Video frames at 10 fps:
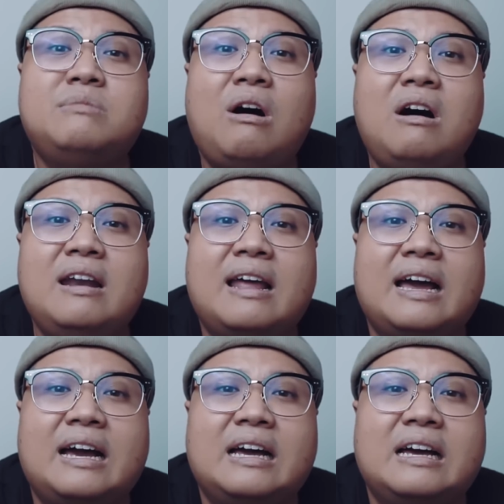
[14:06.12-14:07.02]
đó
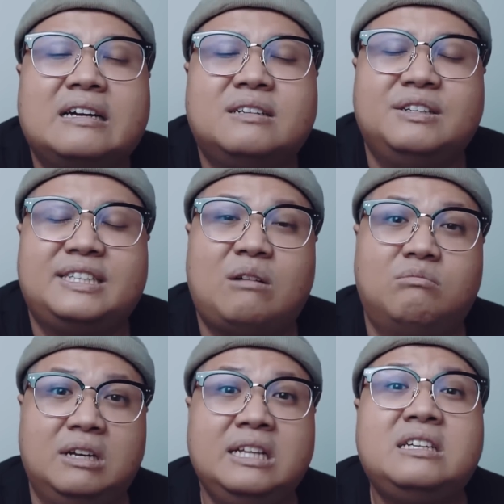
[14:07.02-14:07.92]
là người
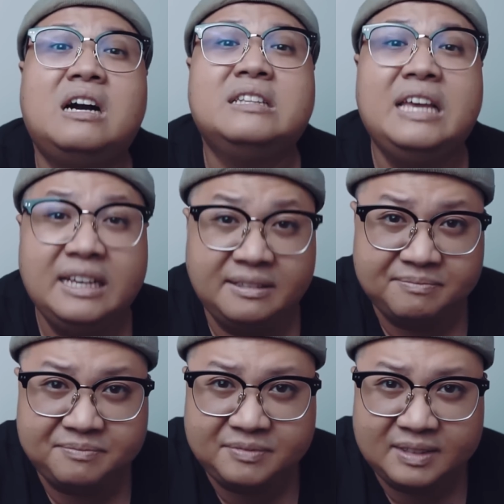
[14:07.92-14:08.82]
chồng lên cơn điên
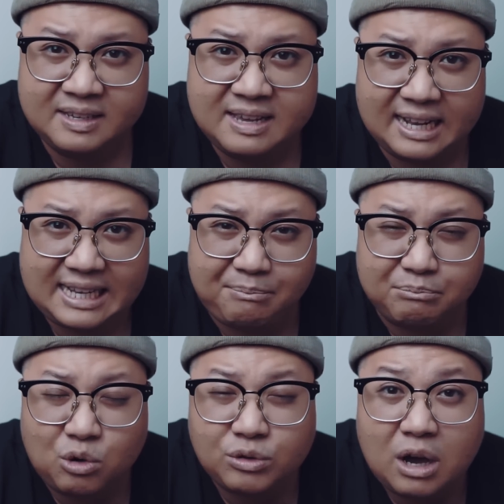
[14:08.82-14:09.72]

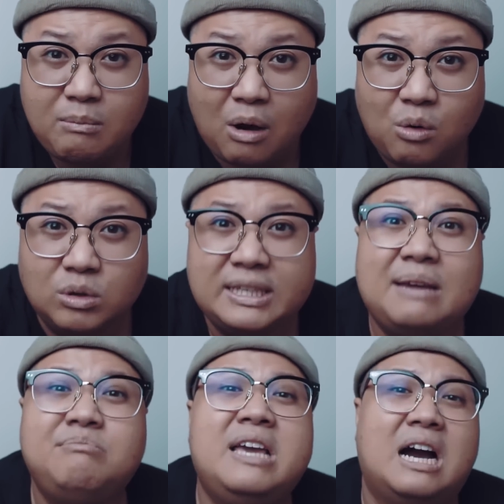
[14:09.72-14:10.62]
cầm con dao bầu
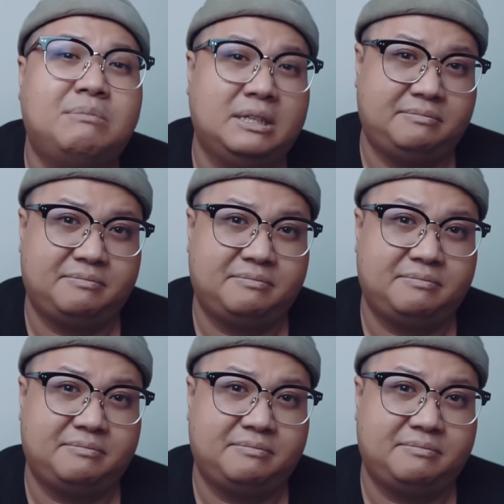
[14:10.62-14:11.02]
chém vợ mình